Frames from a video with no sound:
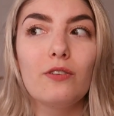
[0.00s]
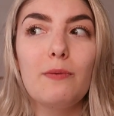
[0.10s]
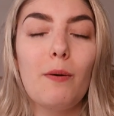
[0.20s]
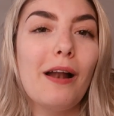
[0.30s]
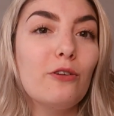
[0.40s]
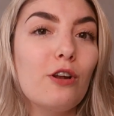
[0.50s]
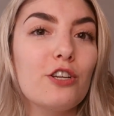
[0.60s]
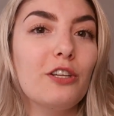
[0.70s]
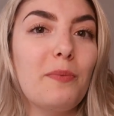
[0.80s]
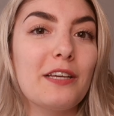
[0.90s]
on est pas mal tout le
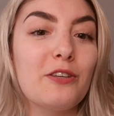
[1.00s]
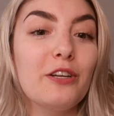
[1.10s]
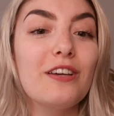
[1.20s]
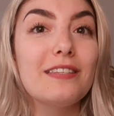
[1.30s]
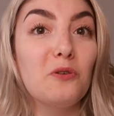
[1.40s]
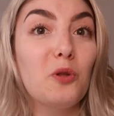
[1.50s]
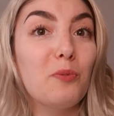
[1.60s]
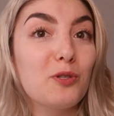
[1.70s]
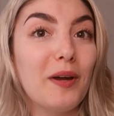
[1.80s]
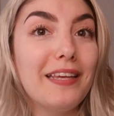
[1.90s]
genre de personnes que si on a
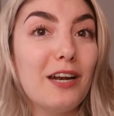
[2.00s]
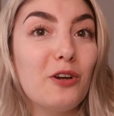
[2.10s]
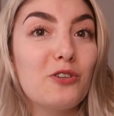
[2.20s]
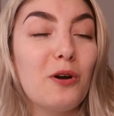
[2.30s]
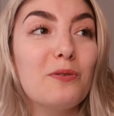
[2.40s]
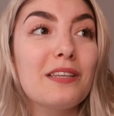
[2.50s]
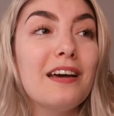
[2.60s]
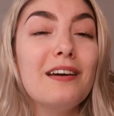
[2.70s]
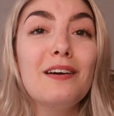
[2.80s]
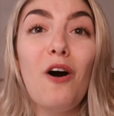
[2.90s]
besoin de quelque chose,
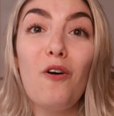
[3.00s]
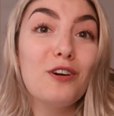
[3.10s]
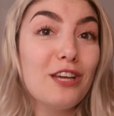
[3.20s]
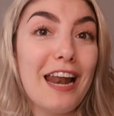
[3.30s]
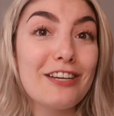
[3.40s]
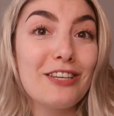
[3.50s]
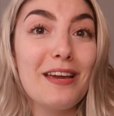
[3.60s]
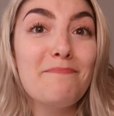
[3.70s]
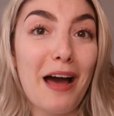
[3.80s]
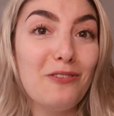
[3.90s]
on va se
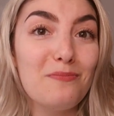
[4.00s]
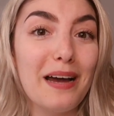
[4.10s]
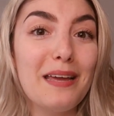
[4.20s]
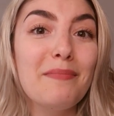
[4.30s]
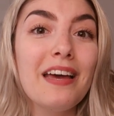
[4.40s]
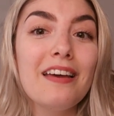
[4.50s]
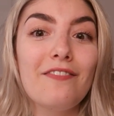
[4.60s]
l'acheter par nous-mêmes.